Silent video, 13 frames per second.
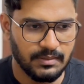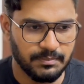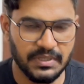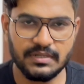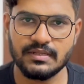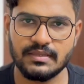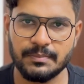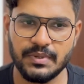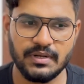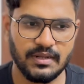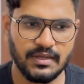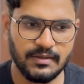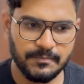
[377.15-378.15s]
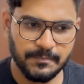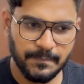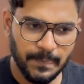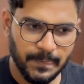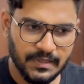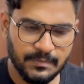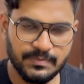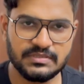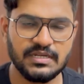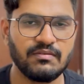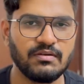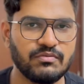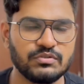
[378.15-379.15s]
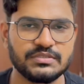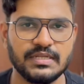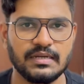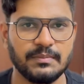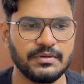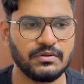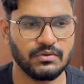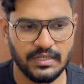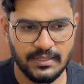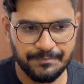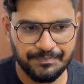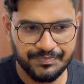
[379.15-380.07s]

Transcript: பண்ணுற தப்பு என்னென்னா இப்போ ஜாவா ஃபுல் ஸ்டாக் அப்படின்னோடனே